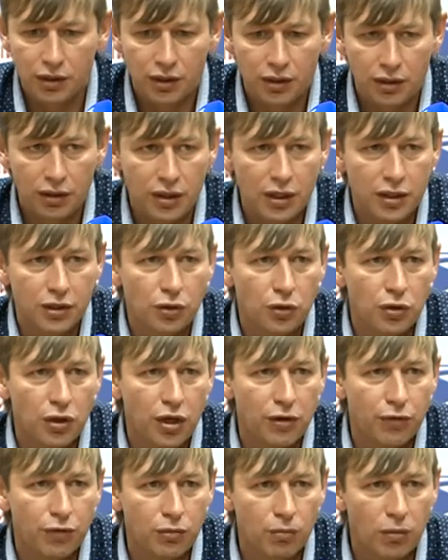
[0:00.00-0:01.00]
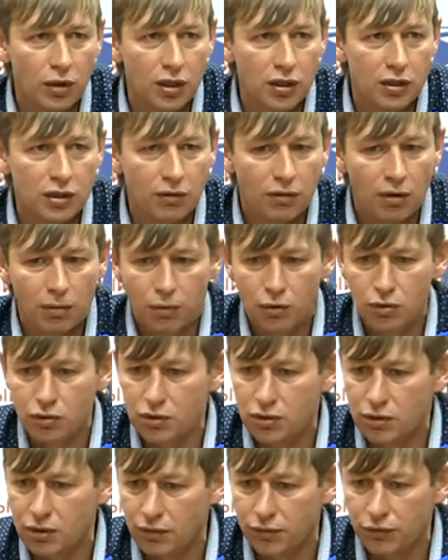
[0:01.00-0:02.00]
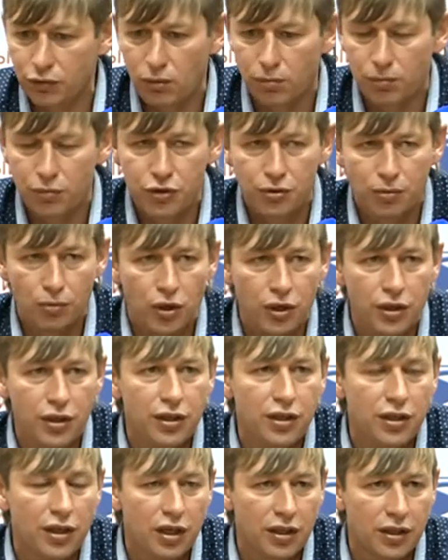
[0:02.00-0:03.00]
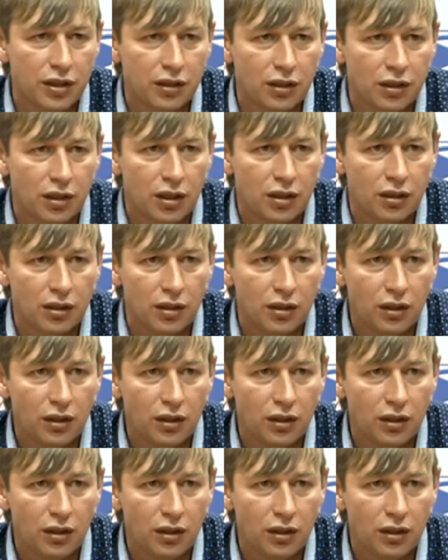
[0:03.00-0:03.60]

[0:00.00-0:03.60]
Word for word: есть другие футболисты. Вопрос в том, почему они не хотят играть.